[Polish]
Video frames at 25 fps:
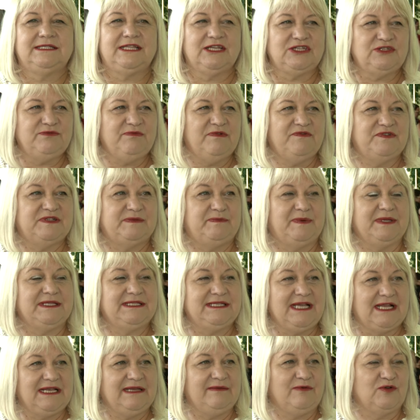Jesteśmy w
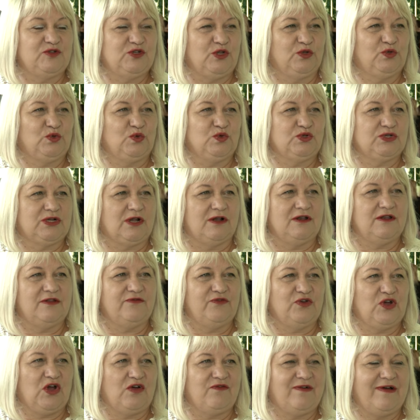specjalnym ośrodku
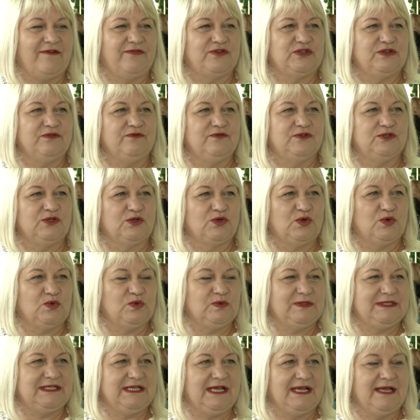szkolno-wychowawczym w
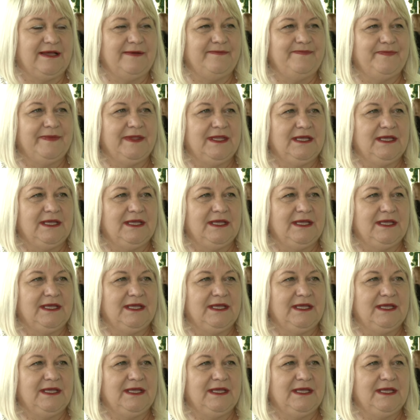Sokółce